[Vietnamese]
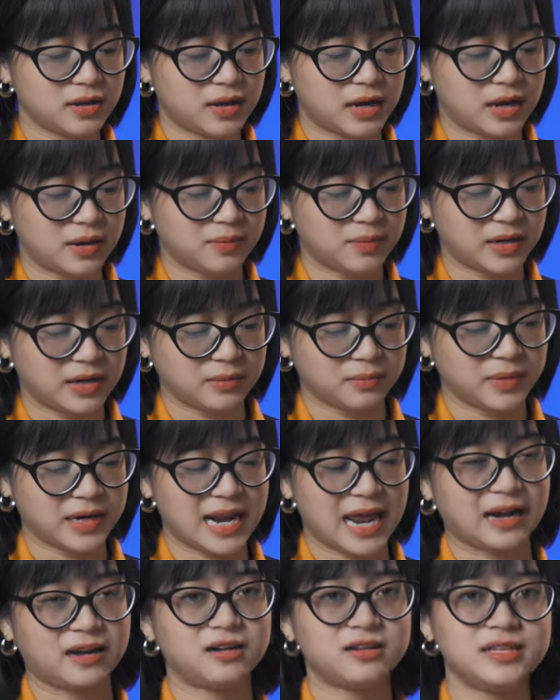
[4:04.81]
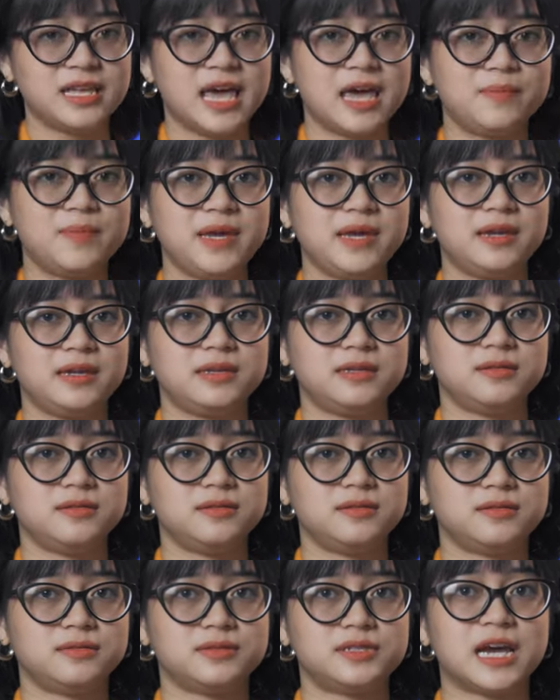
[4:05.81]
à, mình mình đặt nó dễ bị
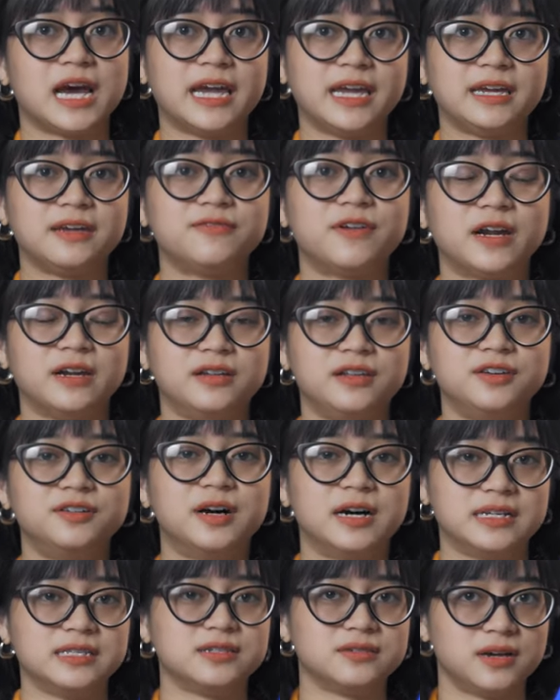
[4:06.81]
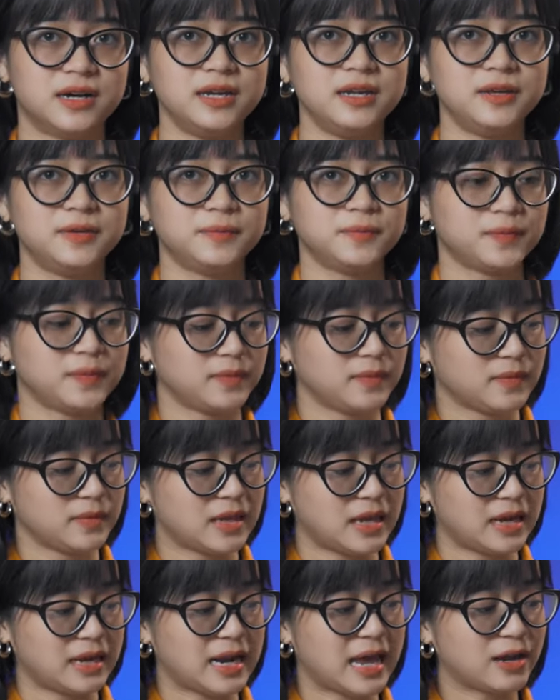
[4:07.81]
ừ, chày cái phần nhựa ở dưới
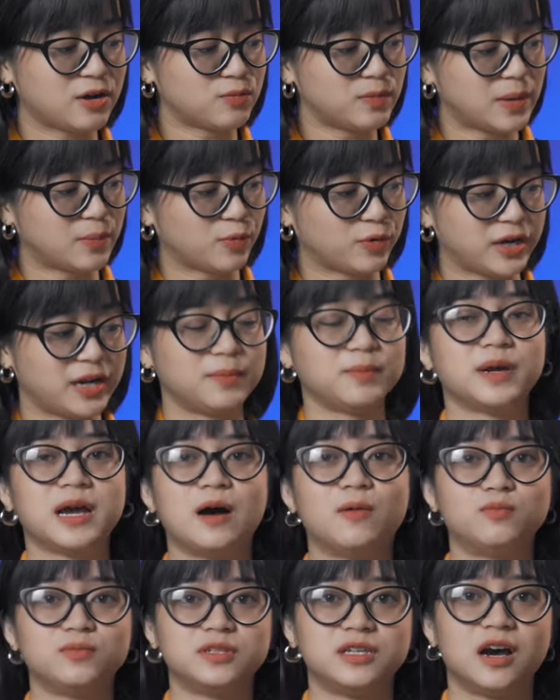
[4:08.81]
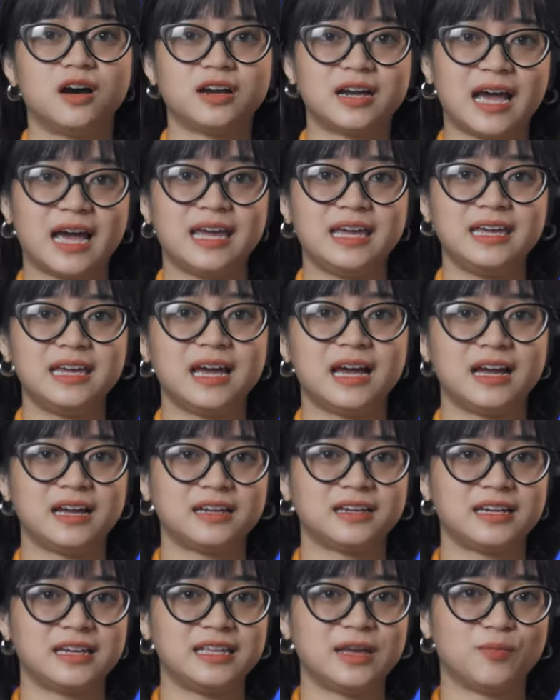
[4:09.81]
thì đây cũng là một điểm cộng cho cái
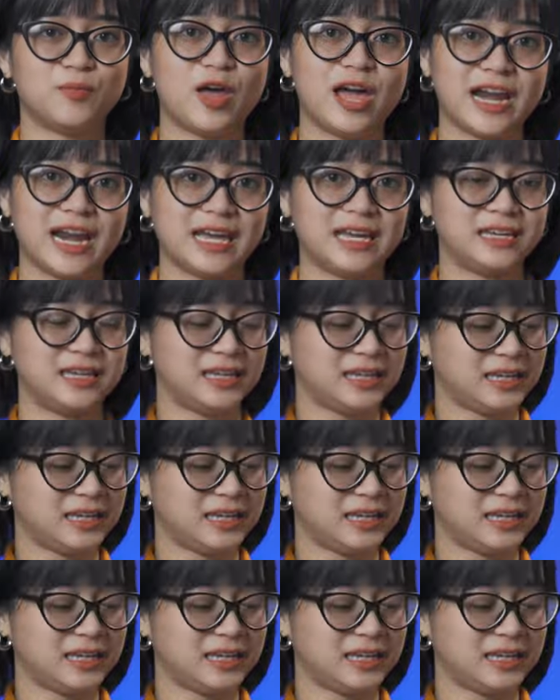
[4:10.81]
cái dòng la này